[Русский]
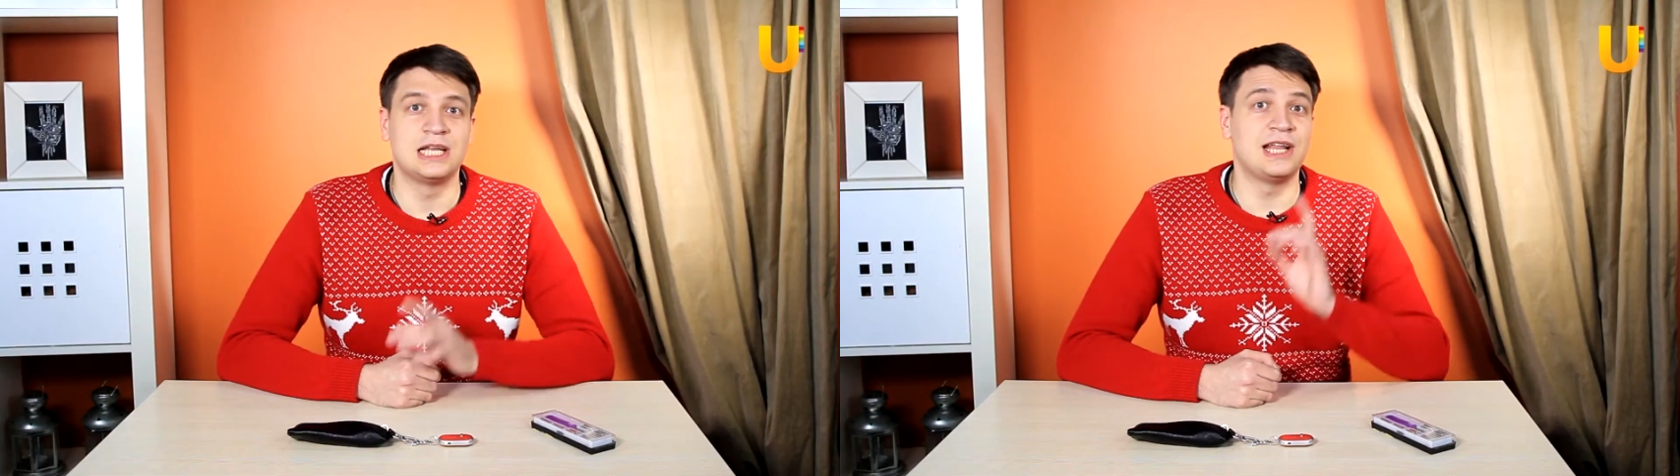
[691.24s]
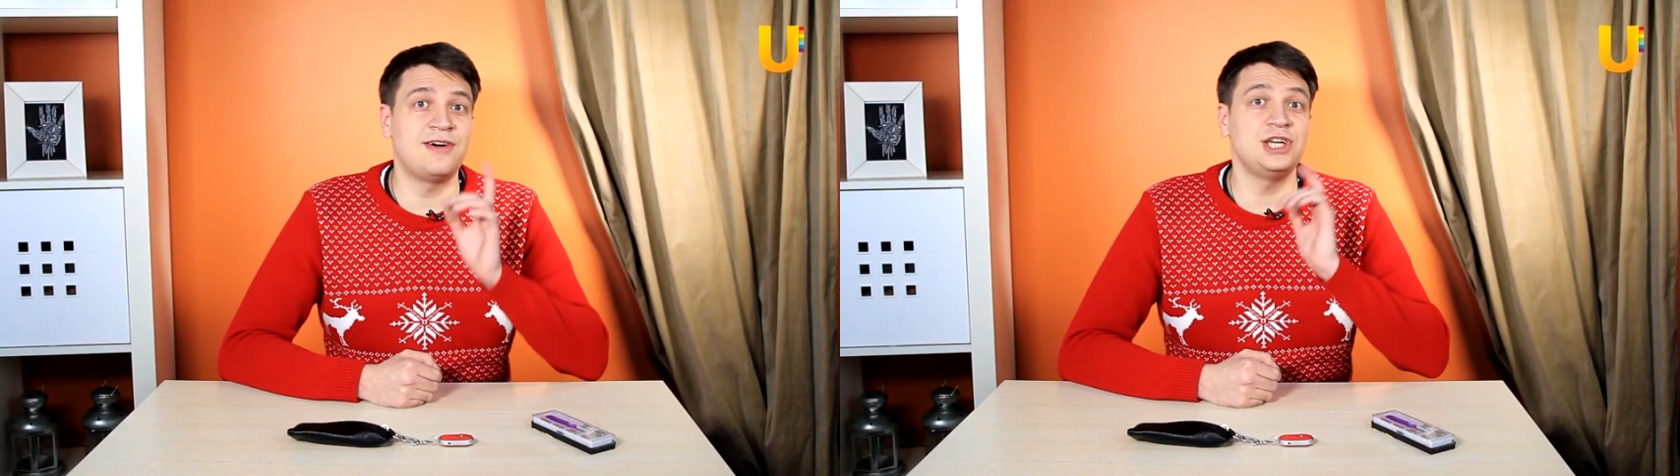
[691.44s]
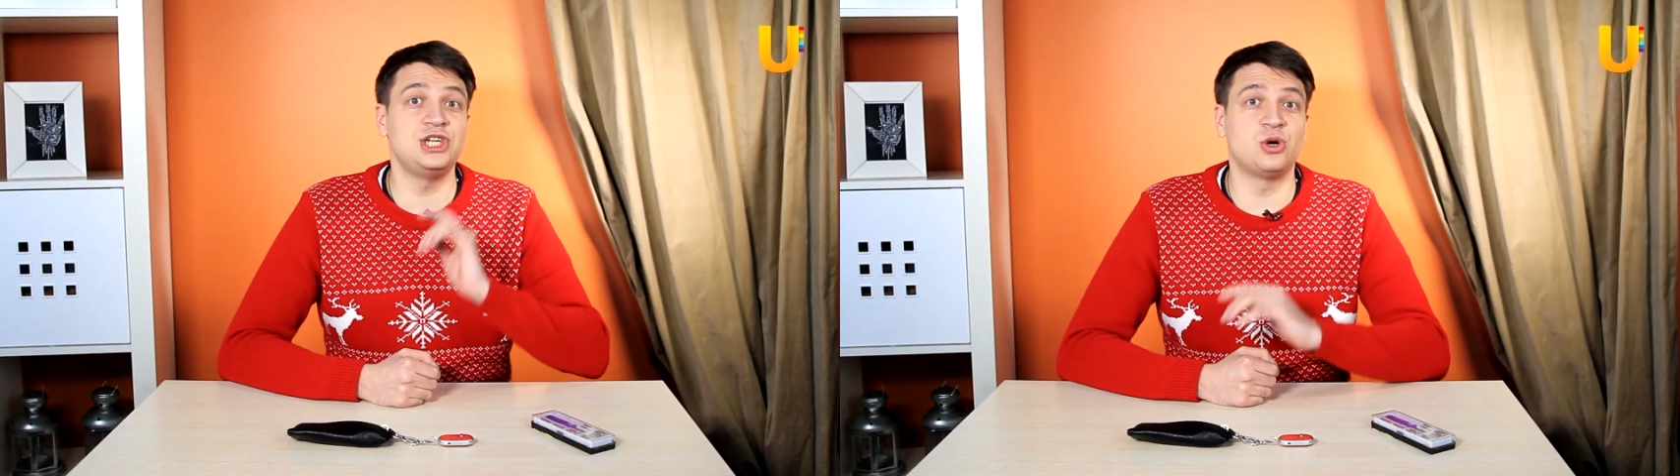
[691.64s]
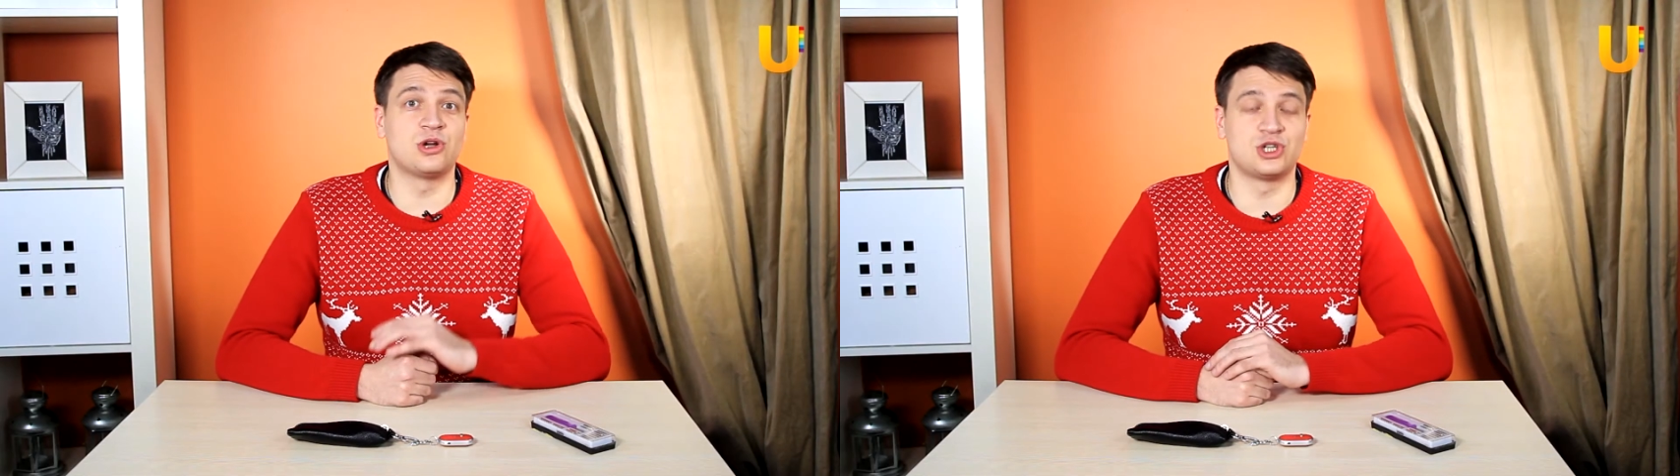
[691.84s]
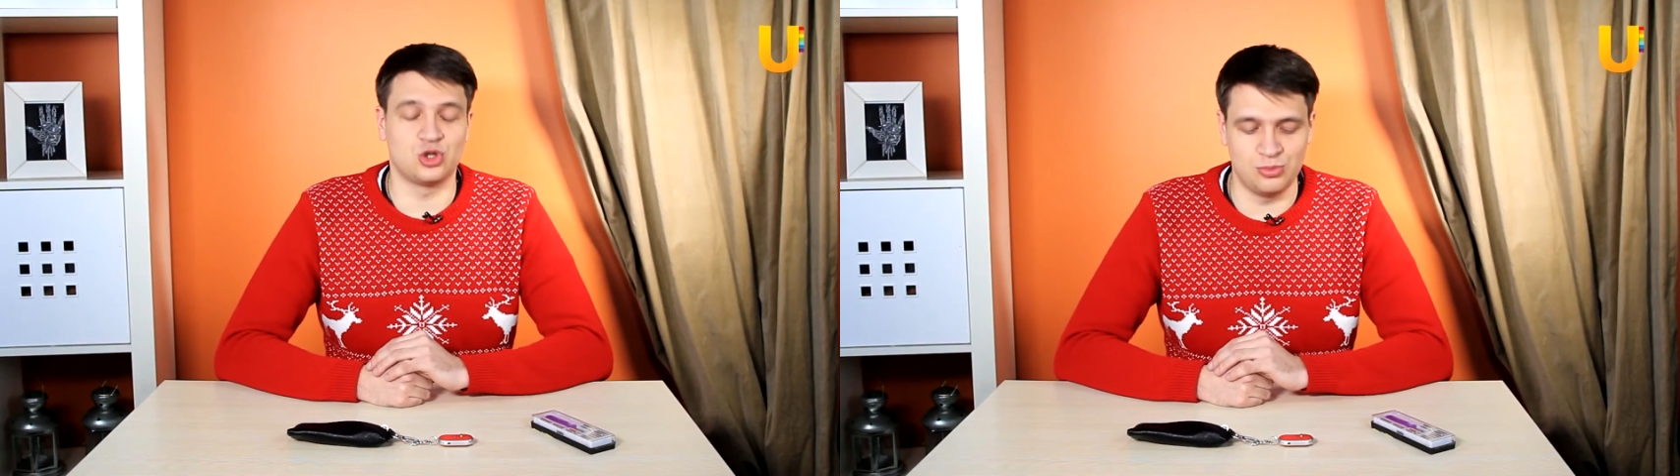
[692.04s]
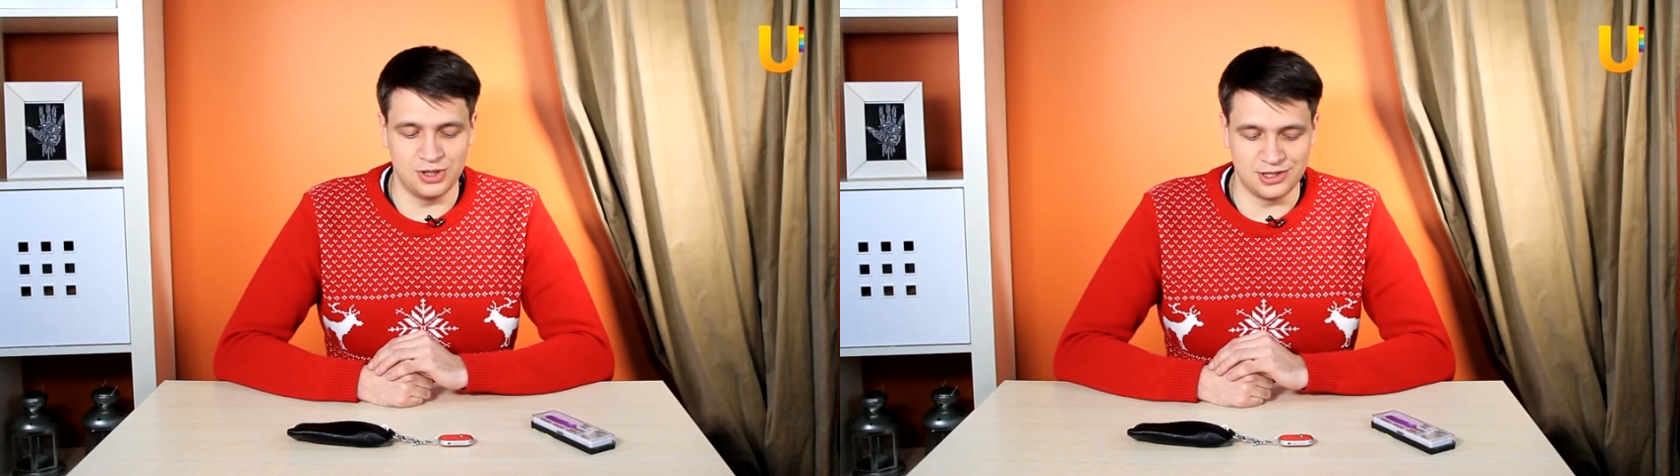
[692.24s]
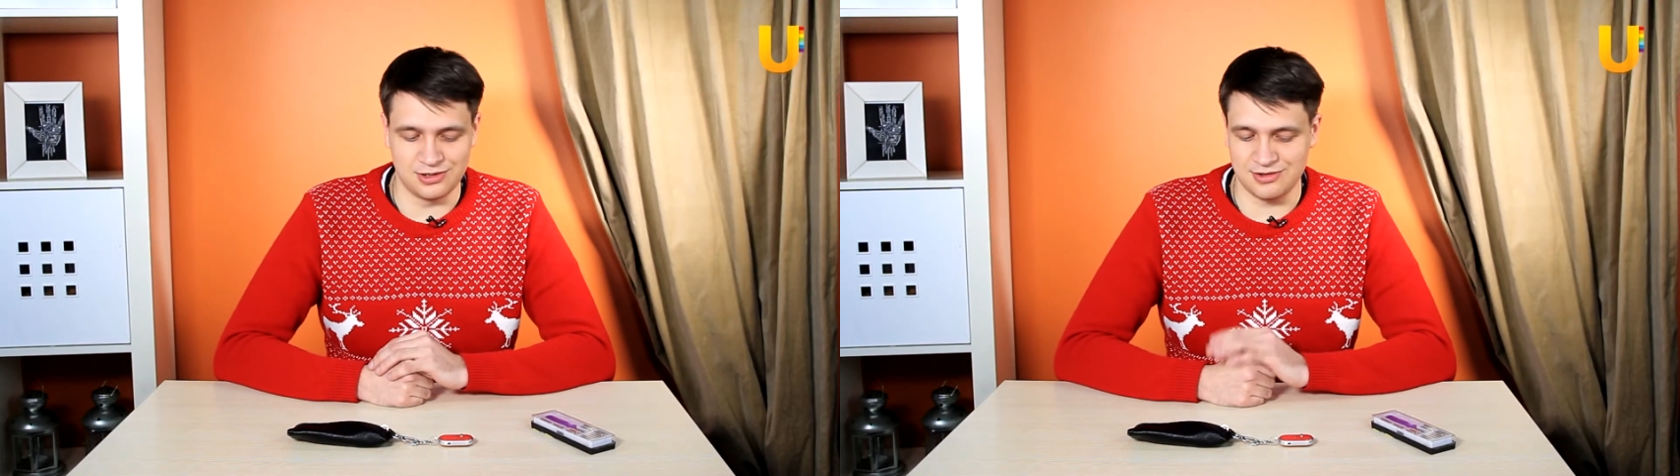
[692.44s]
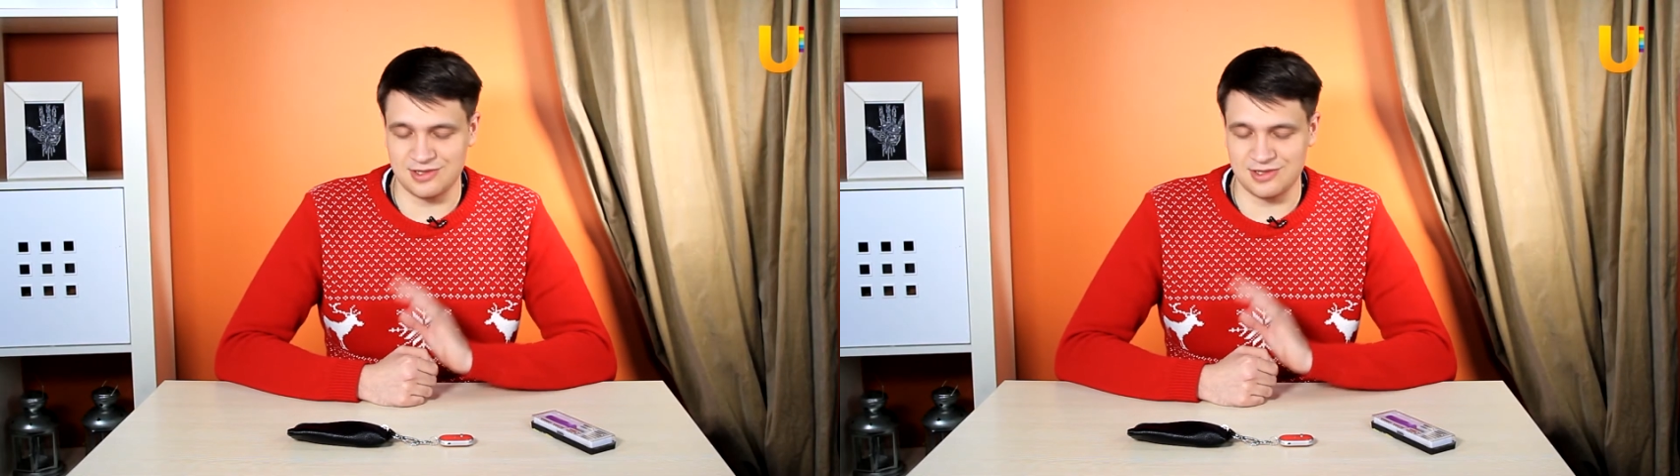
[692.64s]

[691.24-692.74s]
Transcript: Давайте еще раз, чтобы